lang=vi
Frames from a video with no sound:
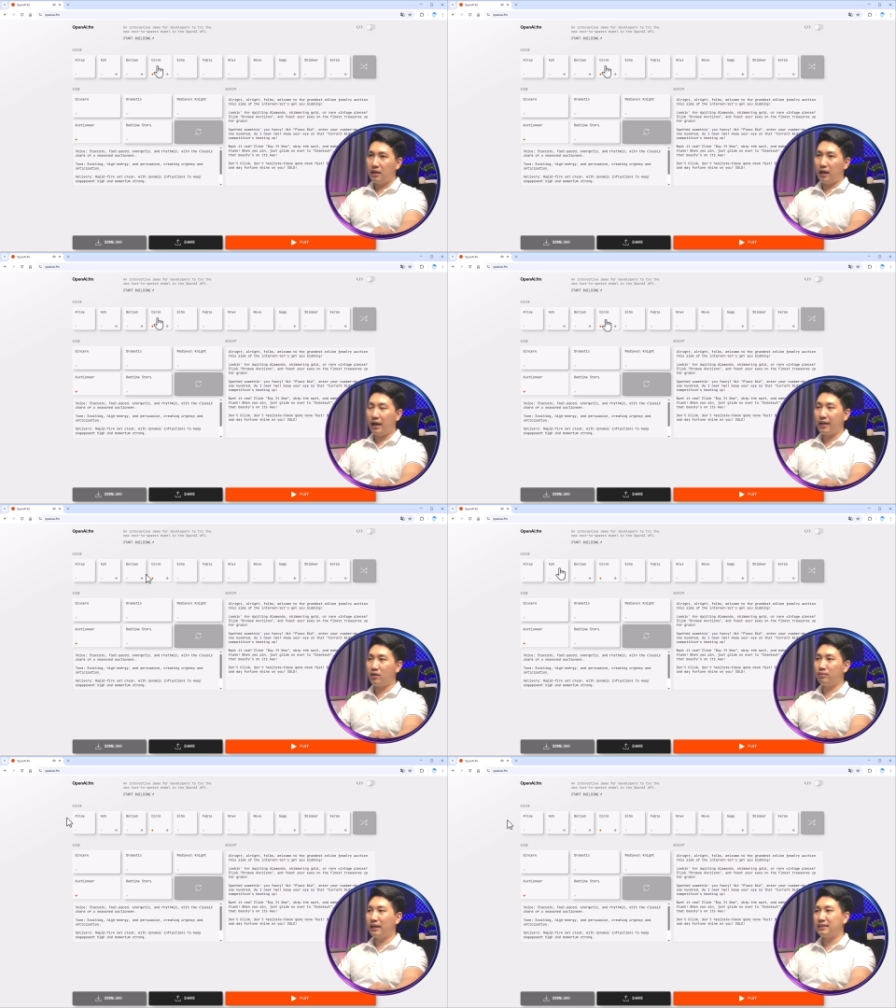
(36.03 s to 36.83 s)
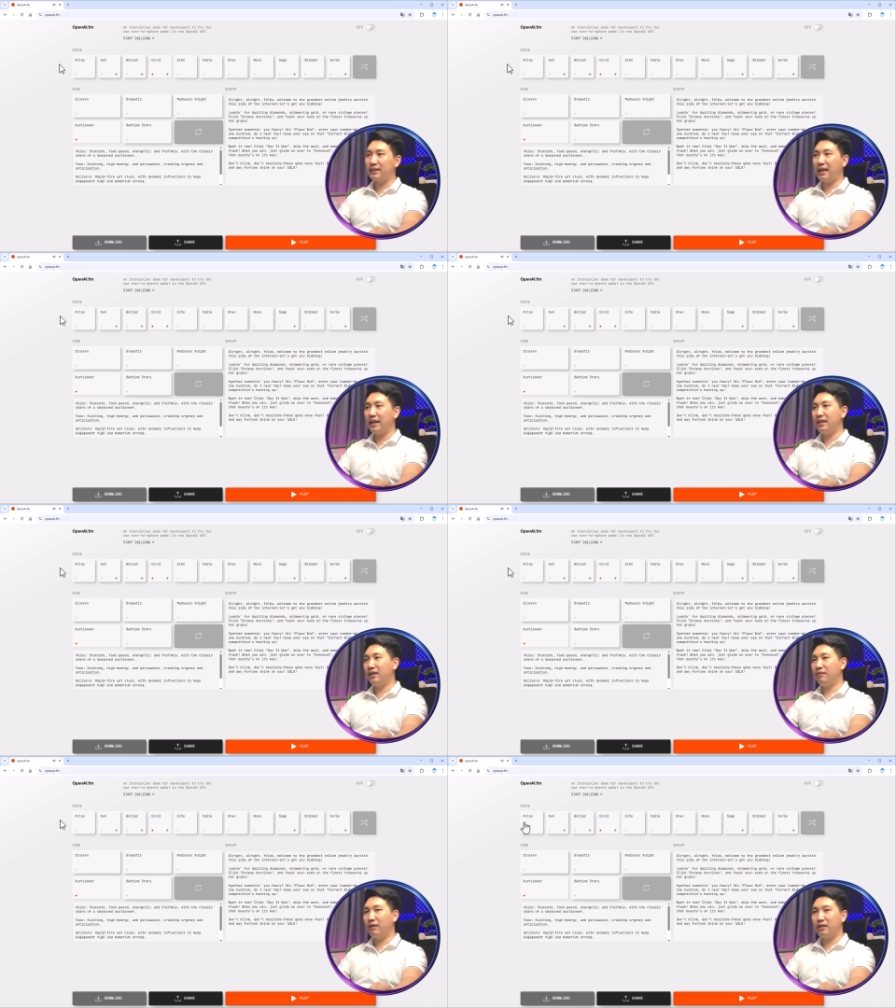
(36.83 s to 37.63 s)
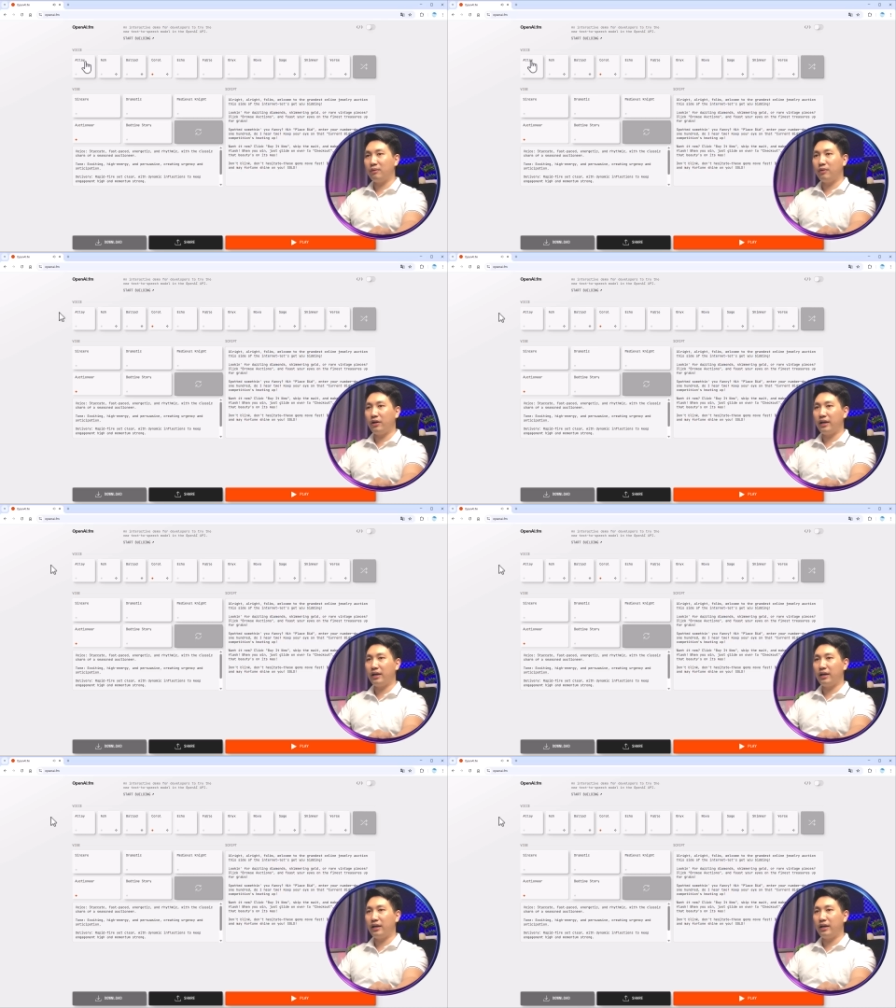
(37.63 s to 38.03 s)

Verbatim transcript: ở đây chúng ta sẽ thấy những cái phần giọng nói